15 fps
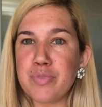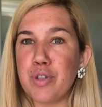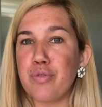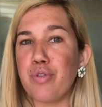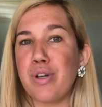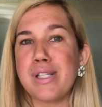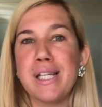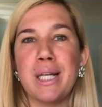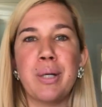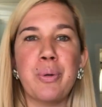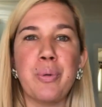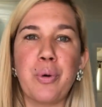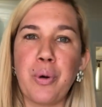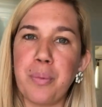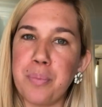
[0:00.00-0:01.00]
você não
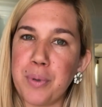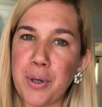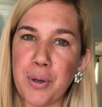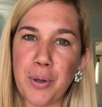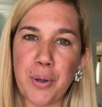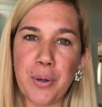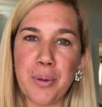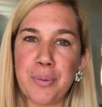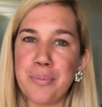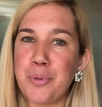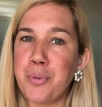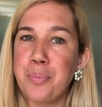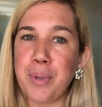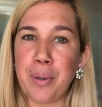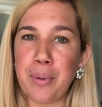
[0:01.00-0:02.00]
comprou o
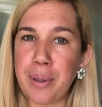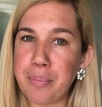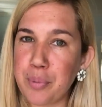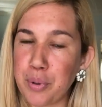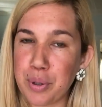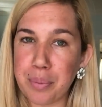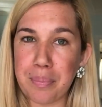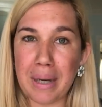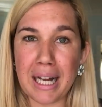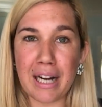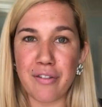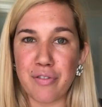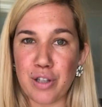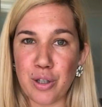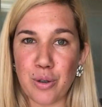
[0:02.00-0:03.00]
meu e-book
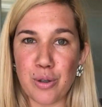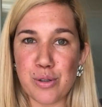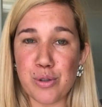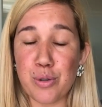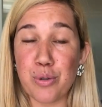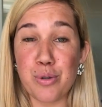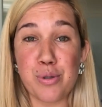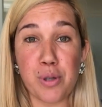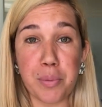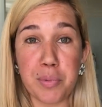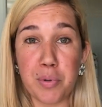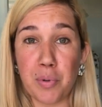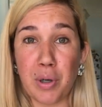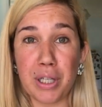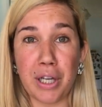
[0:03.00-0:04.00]
maravilhoso, tudo sobre
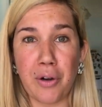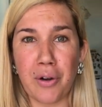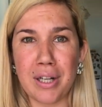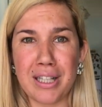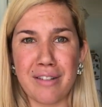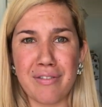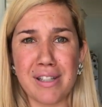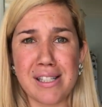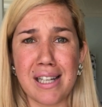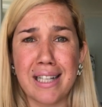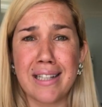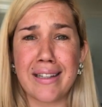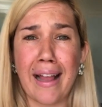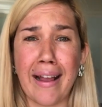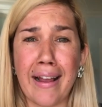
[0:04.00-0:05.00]
o Working Holiday Visa, que
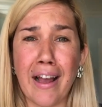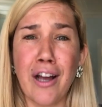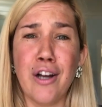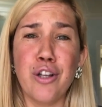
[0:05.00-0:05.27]
tem